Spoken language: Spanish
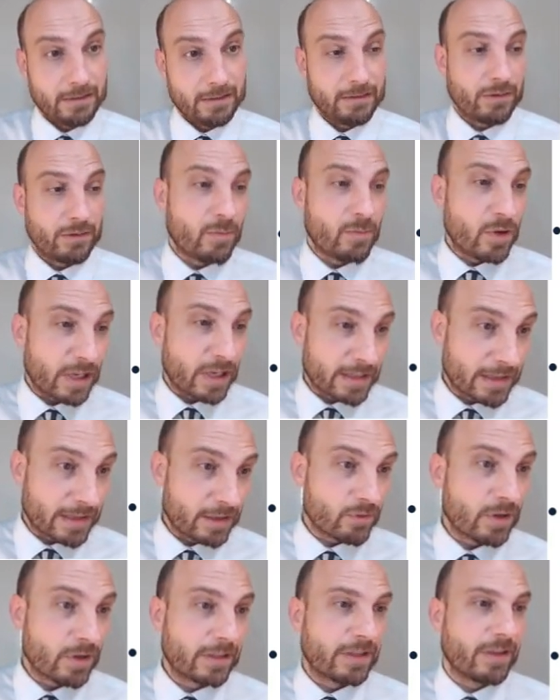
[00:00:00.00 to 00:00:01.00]
como les he
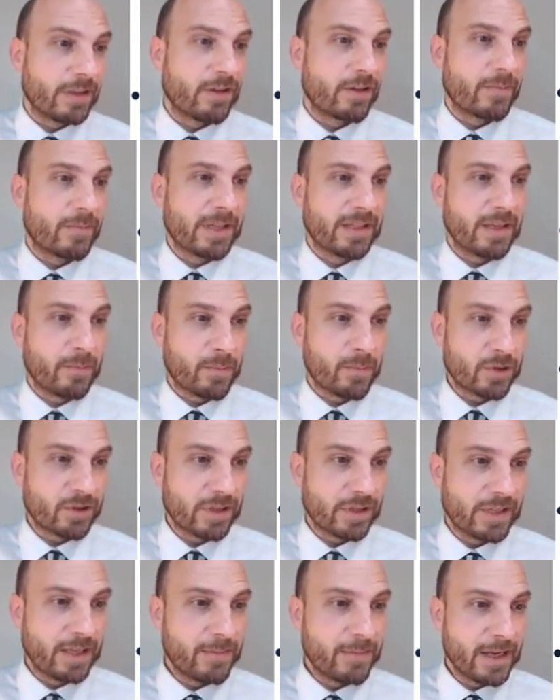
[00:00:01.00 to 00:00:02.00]
dicho anteriormente,
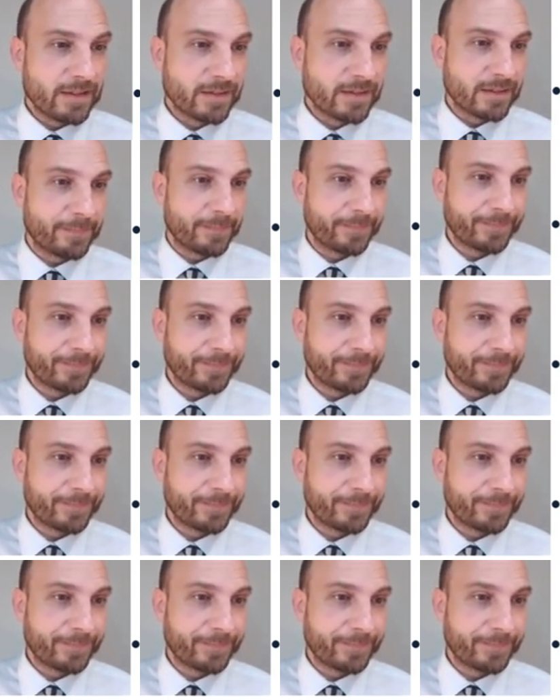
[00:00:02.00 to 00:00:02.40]
positivas